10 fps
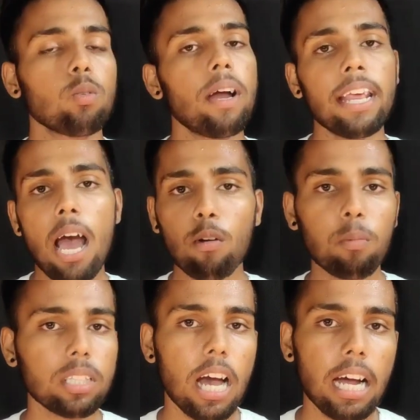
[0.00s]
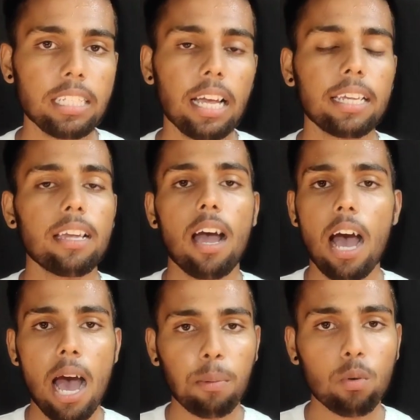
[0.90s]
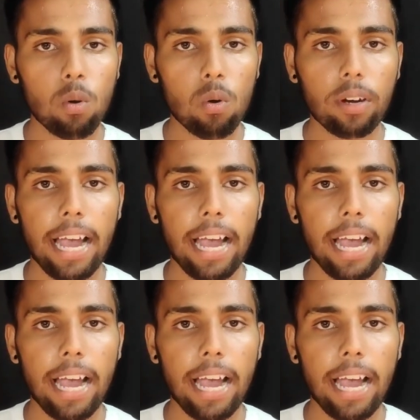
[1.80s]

तो मैंने आपको बता दिया कि आपको